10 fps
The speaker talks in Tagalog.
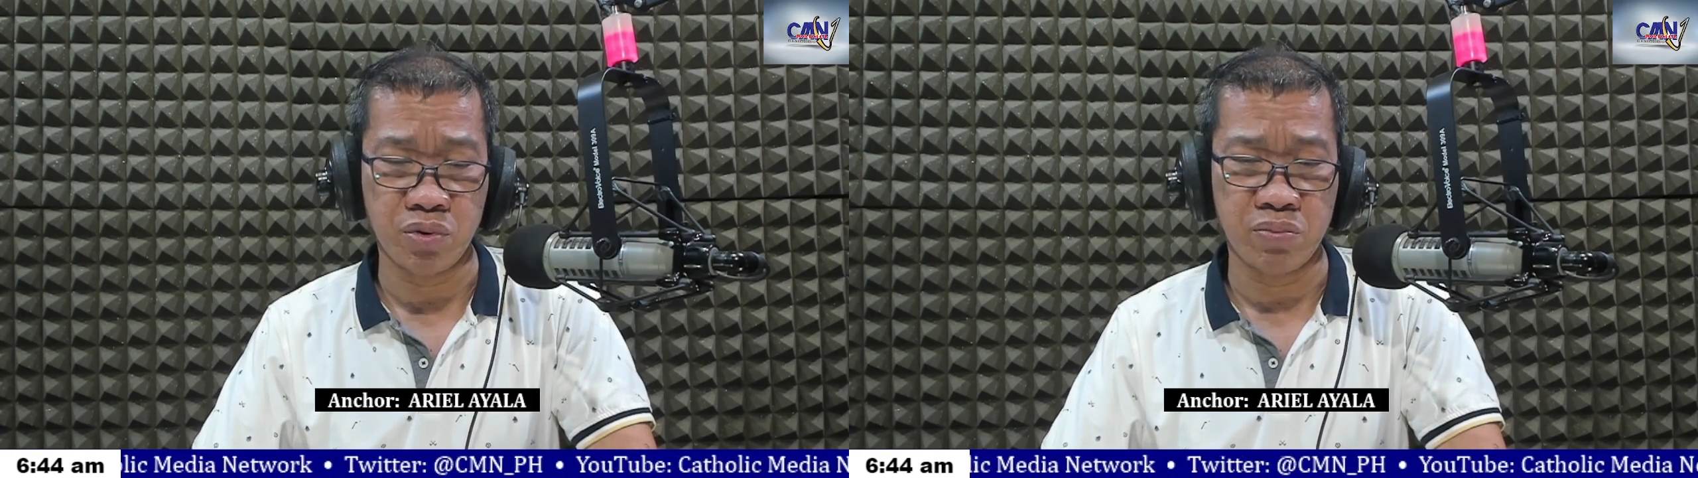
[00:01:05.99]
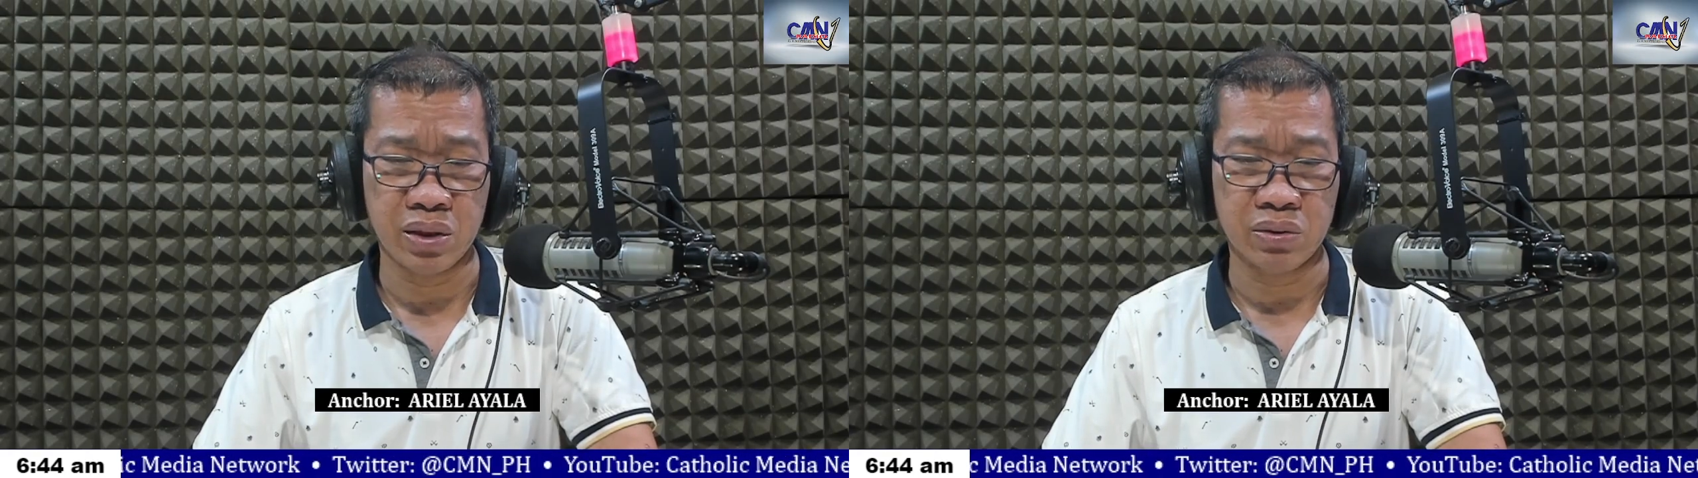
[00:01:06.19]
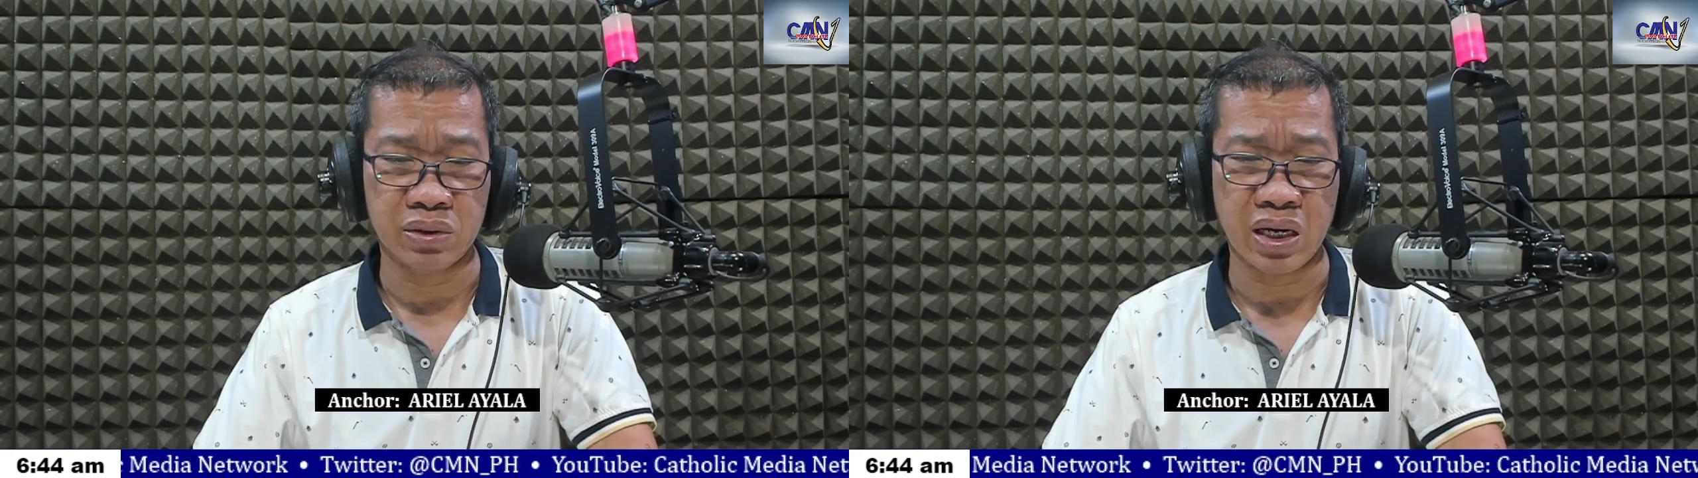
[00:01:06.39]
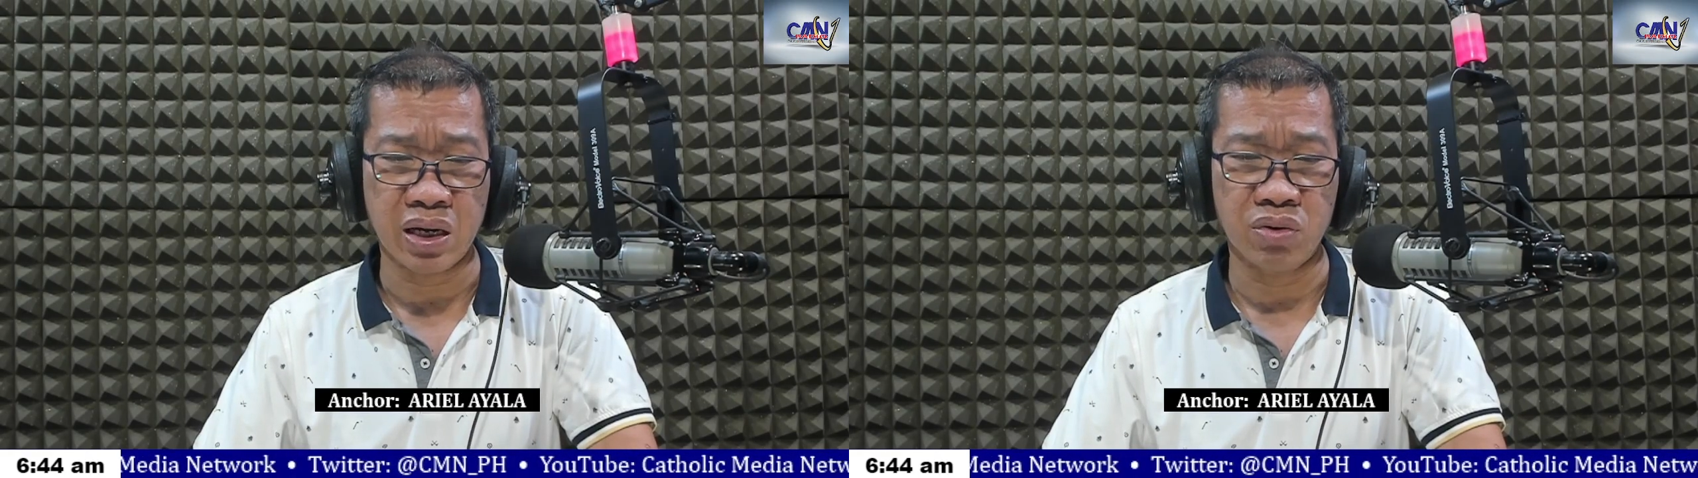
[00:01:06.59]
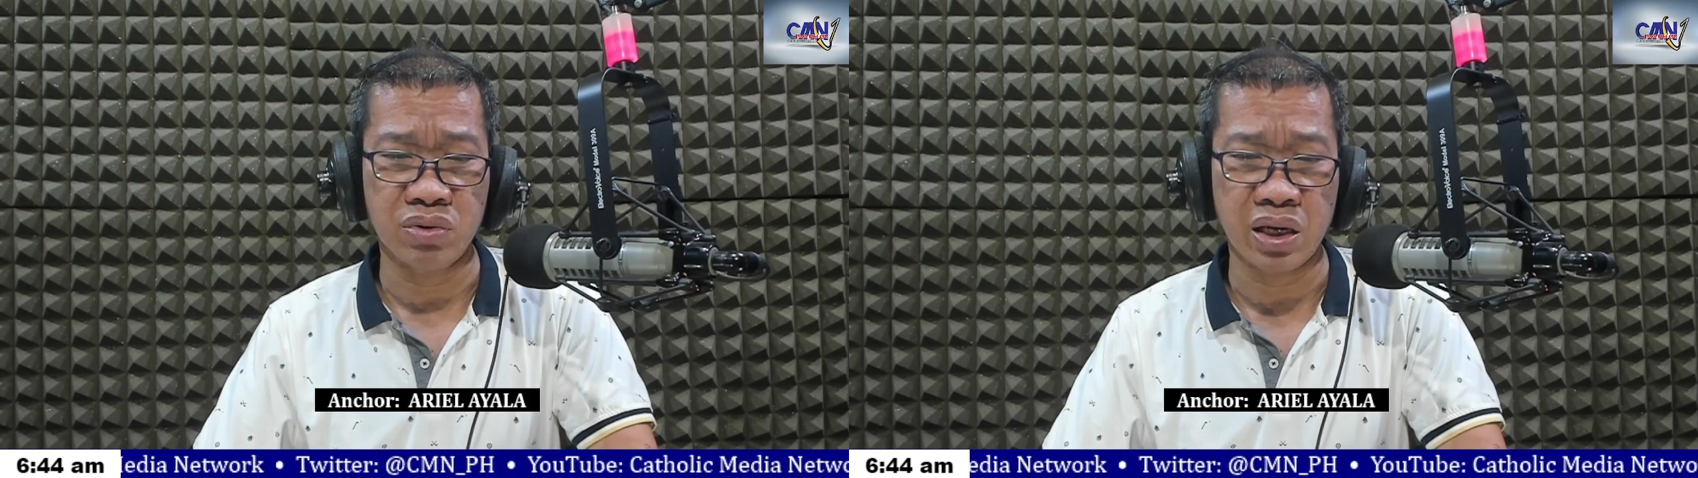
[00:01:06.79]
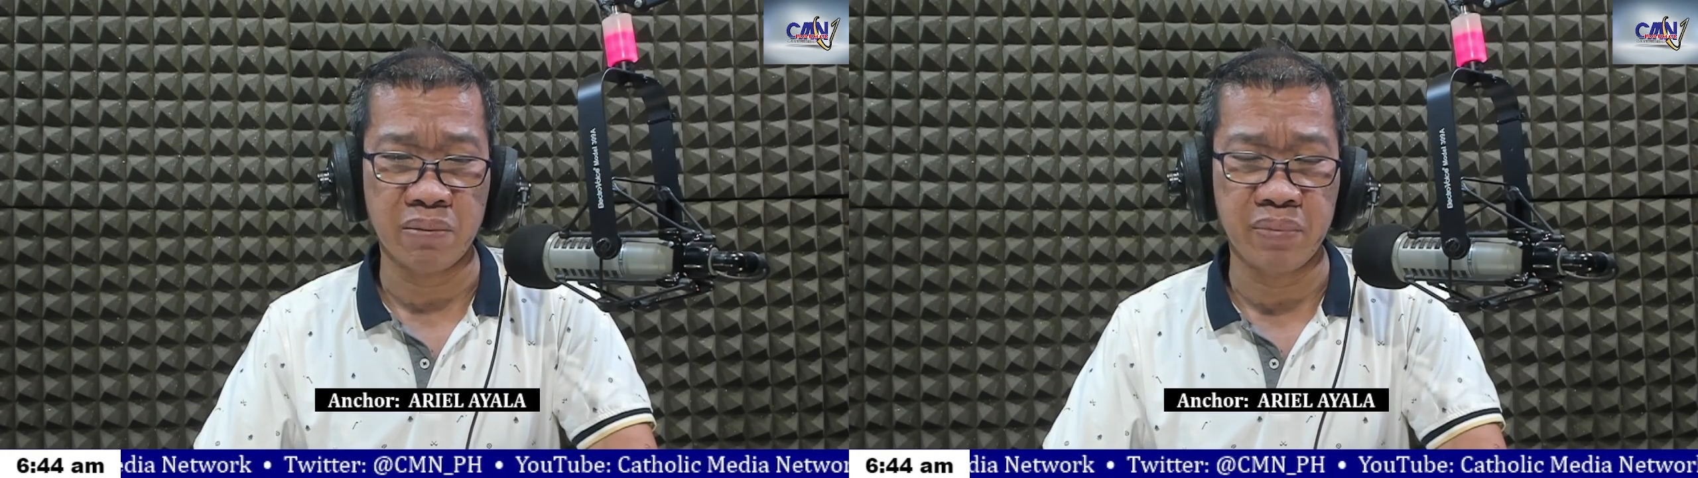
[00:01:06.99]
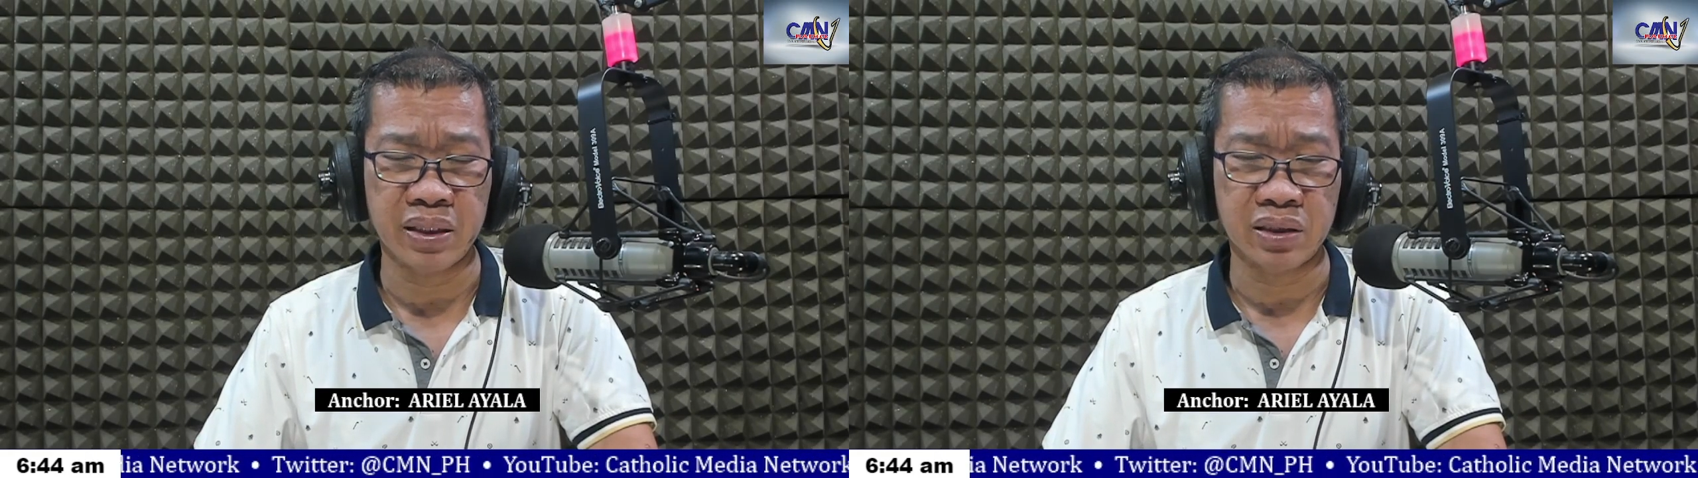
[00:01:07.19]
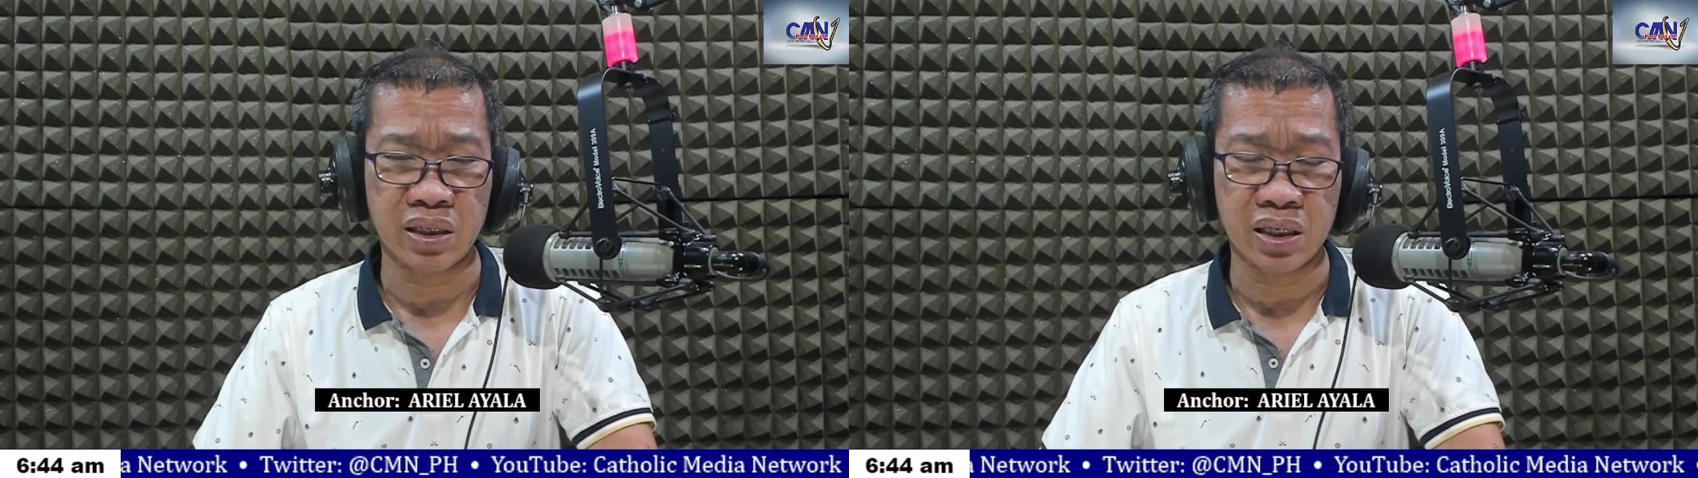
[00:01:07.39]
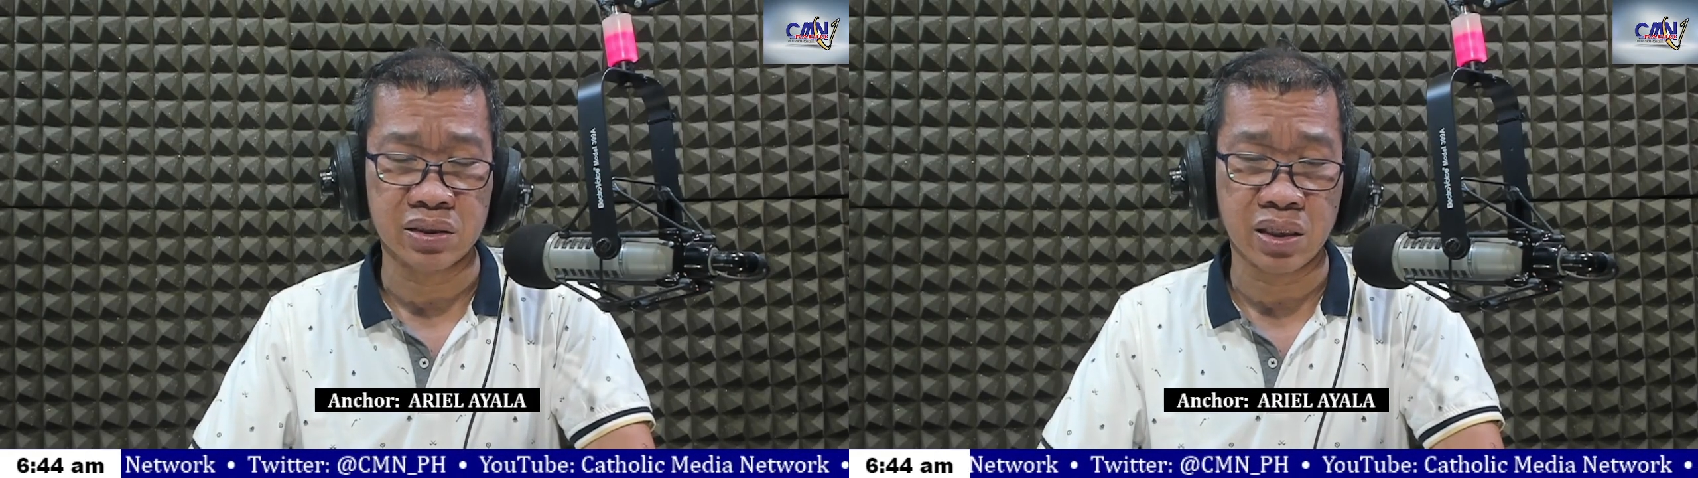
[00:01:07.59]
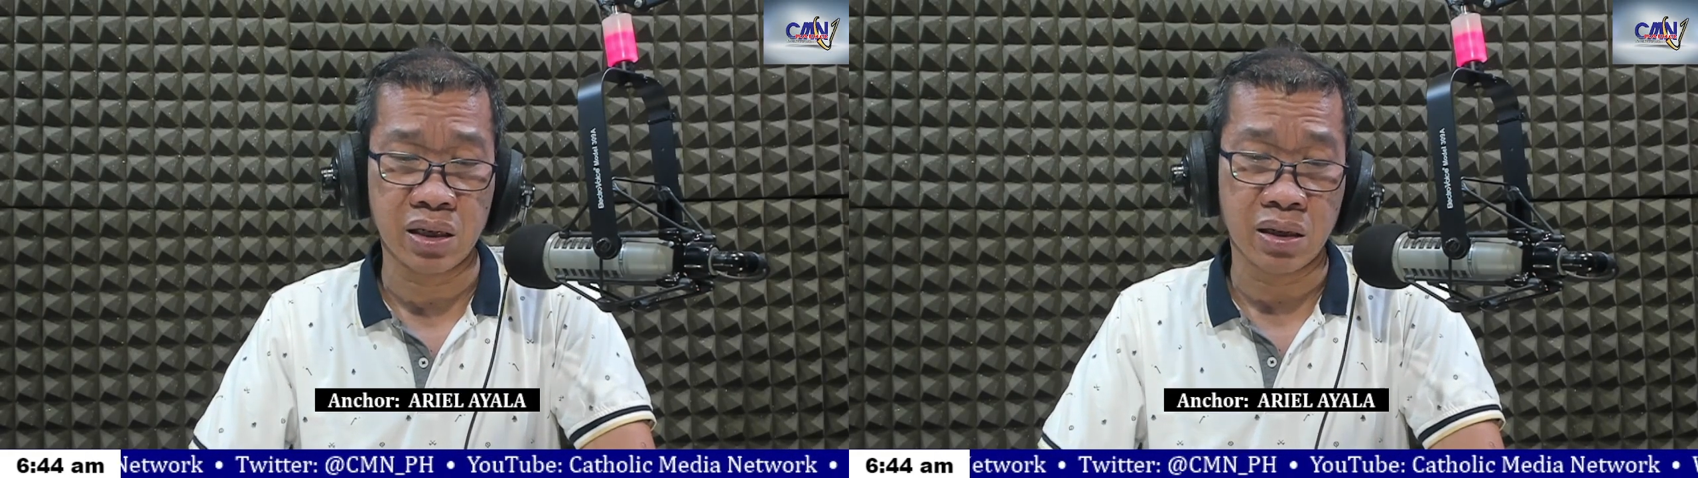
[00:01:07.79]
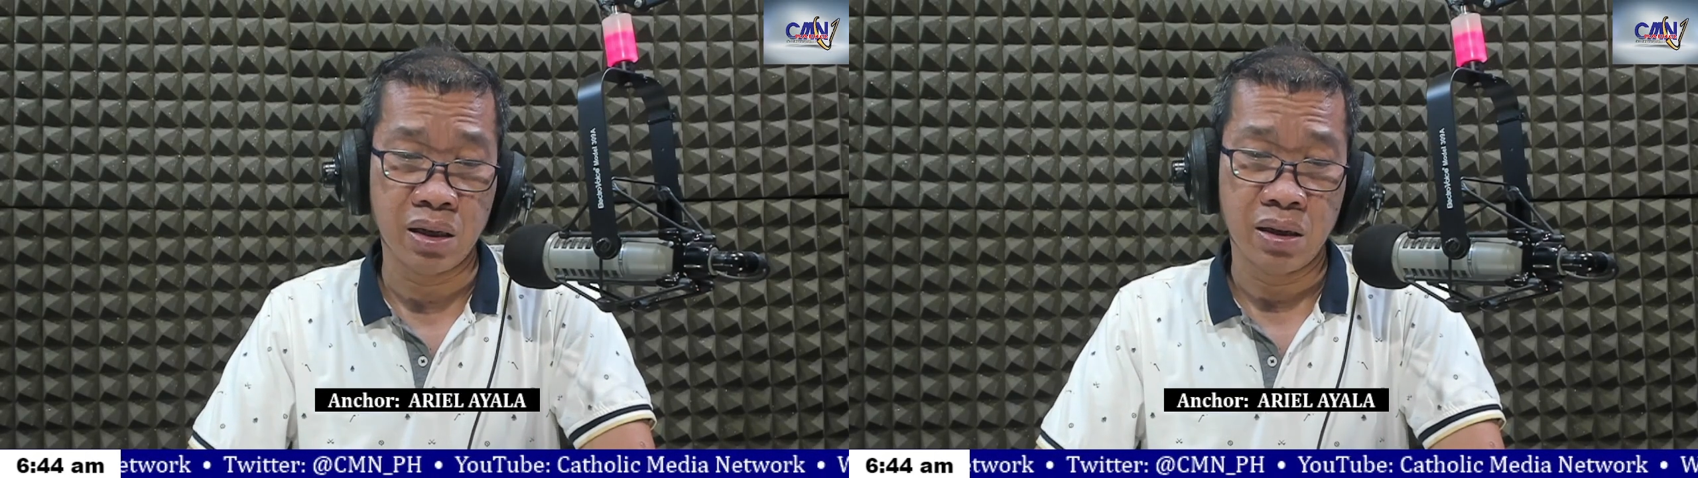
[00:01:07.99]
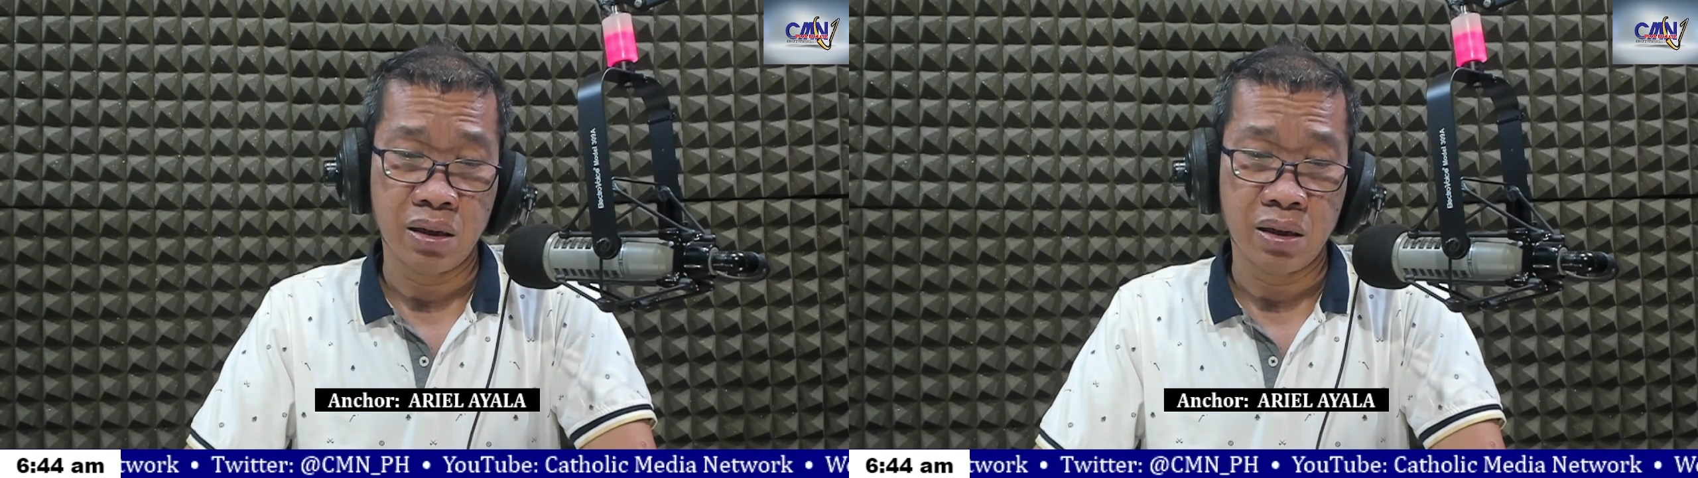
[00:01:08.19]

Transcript: publiko na o naibenta na sa,